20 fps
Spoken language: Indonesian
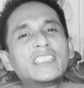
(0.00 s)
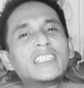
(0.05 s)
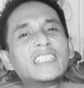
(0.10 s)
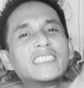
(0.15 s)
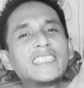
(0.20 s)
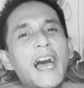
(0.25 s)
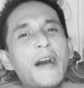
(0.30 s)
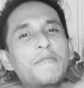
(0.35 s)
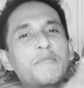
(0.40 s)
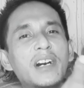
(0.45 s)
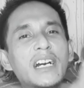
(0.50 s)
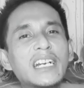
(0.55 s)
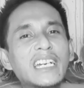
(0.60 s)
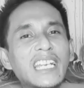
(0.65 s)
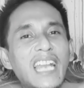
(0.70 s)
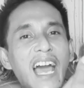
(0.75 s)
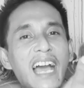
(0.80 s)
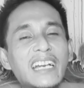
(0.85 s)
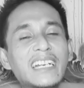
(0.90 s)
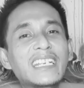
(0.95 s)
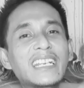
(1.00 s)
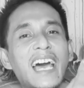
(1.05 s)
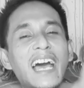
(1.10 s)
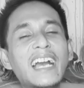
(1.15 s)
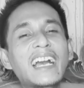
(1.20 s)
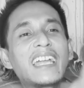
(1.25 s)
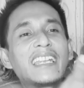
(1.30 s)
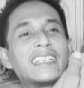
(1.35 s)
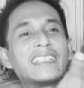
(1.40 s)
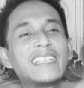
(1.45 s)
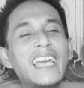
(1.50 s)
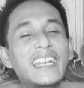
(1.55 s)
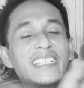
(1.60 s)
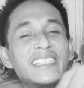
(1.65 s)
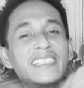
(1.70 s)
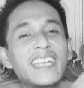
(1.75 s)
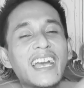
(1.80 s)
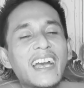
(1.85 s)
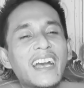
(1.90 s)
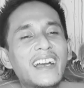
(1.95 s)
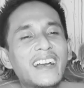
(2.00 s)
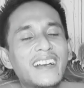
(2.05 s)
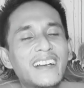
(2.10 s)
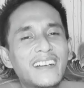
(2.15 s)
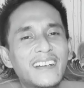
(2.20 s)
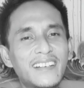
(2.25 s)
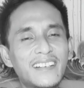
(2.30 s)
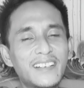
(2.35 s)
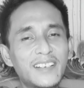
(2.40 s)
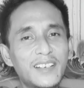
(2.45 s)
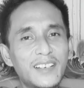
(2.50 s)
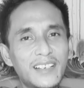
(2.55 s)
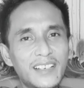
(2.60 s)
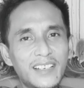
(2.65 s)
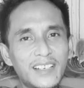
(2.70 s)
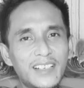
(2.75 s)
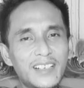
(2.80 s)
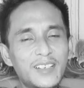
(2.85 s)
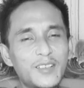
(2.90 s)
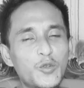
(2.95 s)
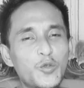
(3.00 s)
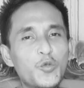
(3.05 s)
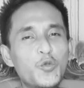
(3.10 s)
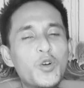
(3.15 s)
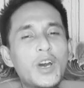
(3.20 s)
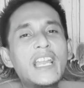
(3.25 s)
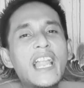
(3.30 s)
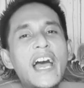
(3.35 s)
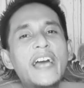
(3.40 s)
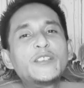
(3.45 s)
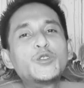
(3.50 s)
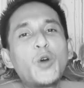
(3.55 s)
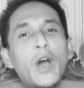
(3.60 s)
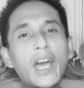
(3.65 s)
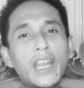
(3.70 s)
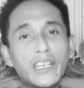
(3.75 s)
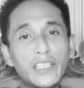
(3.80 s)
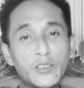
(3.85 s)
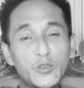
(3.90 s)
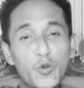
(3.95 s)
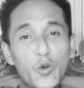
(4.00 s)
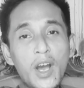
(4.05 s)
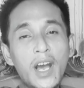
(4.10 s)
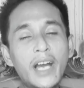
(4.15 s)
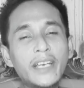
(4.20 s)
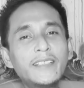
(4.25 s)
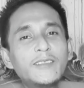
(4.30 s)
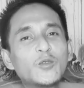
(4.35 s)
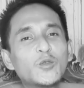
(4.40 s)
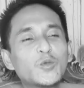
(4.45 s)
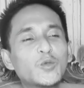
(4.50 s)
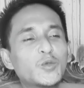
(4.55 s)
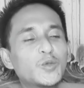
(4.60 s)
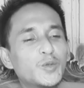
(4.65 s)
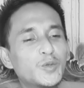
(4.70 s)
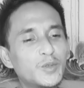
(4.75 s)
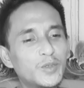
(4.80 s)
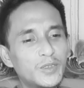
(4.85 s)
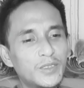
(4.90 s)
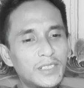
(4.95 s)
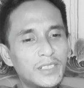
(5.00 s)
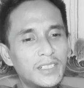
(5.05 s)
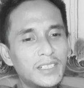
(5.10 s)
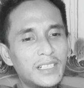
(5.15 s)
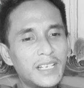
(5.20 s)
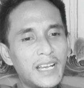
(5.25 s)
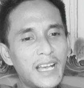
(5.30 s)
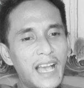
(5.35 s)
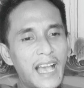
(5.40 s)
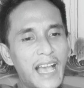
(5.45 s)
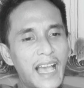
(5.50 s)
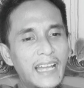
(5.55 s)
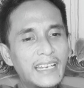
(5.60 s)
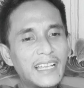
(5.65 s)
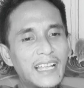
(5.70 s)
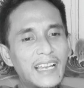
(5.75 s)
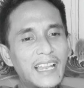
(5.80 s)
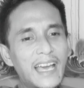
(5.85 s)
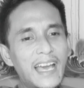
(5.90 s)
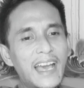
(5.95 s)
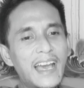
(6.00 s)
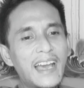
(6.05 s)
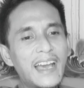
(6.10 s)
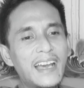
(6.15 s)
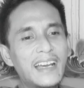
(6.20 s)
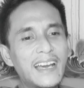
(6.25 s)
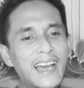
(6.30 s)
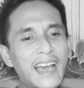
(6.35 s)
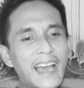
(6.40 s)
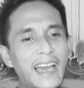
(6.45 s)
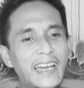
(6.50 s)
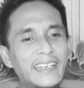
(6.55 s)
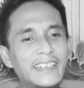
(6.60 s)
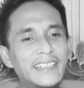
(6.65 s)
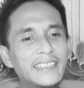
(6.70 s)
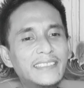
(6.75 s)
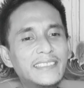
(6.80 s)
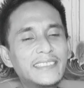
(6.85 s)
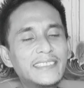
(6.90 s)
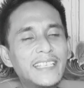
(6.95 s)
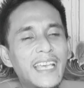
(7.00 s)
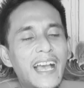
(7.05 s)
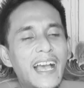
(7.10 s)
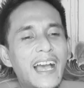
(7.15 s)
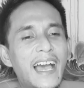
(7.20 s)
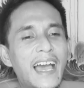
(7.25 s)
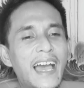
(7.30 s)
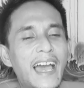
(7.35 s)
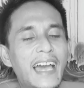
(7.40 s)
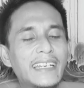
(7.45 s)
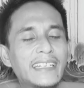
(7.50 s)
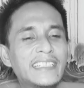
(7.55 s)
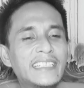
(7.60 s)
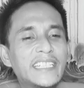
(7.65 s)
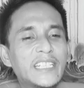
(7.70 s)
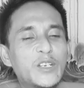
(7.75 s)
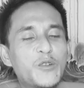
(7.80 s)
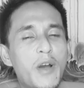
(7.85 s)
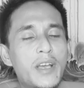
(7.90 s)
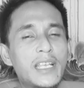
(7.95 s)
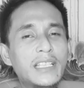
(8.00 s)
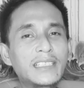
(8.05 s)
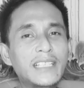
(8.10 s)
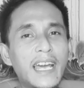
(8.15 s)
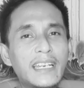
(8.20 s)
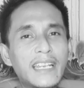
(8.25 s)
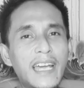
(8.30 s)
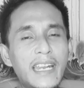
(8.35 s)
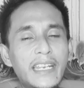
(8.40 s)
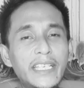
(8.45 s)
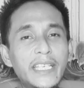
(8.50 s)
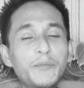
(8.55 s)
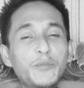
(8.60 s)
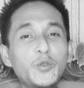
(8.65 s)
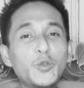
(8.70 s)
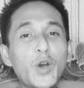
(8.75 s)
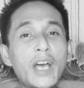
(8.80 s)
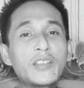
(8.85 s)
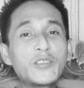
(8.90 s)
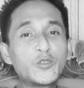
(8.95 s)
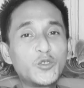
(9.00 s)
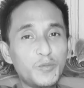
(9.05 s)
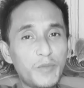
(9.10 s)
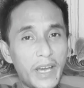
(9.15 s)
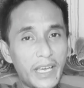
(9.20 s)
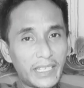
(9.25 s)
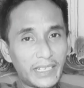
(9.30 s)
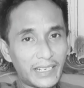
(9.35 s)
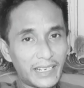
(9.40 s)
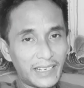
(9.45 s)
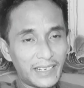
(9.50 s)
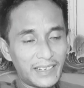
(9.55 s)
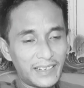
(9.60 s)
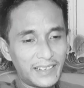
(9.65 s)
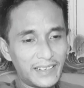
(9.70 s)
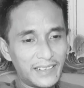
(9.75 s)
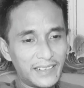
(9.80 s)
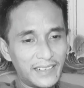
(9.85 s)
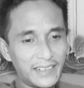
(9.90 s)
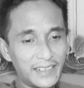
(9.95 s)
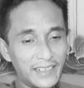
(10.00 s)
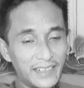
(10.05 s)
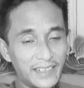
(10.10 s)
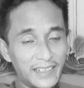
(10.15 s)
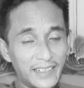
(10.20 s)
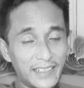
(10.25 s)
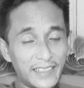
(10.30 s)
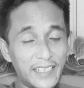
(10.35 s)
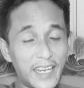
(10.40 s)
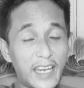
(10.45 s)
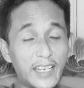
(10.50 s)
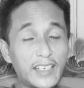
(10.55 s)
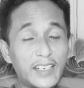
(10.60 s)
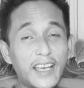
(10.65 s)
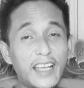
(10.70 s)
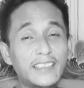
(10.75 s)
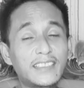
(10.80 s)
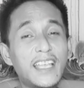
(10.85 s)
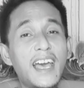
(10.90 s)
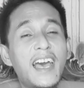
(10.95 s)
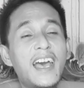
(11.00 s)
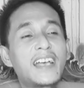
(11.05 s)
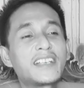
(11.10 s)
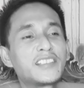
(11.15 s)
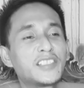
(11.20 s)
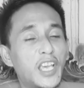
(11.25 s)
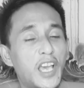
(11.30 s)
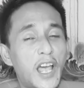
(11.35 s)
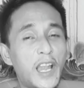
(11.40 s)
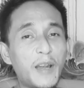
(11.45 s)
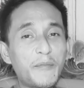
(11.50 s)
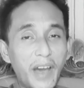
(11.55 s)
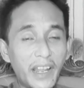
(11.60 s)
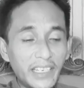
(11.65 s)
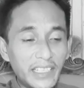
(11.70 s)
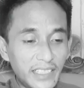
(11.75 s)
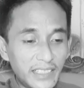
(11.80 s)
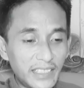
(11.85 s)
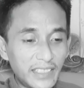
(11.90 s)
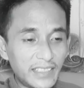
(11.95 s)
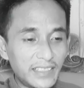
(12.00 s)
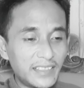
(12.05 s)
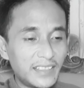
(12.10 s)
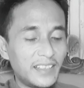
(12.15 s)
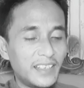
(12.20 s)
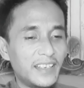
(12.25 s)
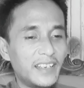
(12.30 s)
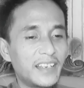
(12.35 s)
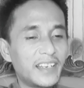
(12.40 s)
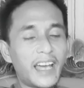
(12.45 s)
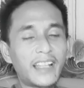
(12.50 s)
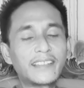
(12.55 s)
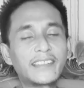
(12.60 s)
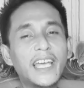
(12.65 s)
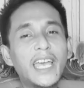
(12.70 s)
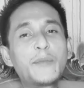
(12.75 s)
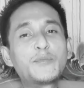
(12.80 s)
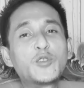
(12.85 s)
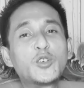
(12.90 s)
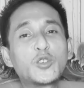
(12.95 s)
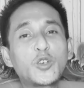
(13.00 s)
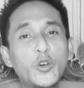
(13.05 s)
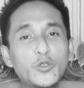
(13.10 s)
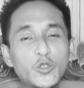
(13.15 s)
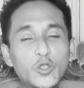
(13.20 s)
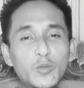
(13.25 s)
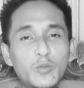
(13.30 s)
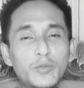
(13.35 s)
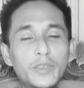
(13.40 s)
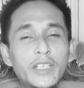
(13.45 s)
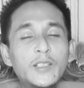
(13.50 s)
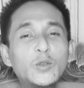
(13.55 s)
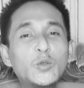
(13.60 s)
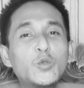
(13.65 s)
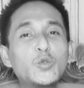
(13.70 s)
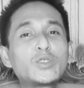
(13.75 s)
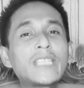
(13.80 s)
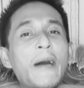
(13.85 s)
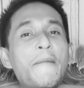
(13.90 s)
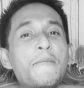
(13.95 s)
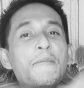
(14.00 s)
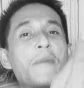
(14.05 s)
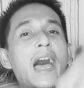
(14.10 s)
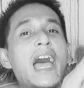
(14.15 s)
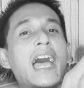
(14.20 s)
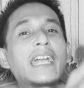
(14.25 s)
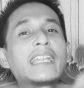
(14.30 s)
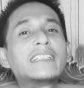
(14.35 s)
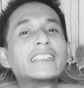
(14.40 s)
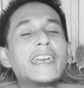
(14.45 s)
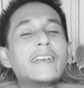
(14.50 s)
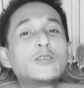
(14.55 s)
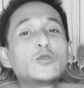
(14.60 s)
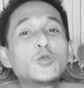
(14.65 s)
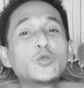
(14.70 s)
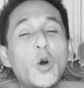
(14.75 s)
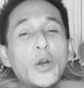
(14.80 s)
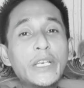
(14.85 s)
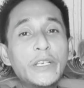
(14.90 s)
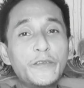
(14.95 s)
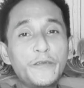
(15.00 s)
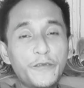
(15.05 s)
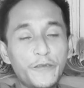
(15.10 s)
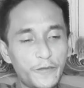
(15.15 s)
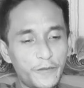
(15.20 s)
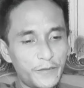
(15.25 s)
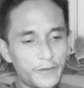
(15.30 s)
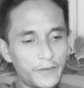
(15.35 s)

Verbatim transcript: tidak menggerak-gerakkan jarinya. Wala yuharikuha itu adalah hadis yang diriwayatkan dari Ibnu Az-Zubair. Dan kata Syekh Albani, kata Ibnu Qayyum itu tambahannya itu doif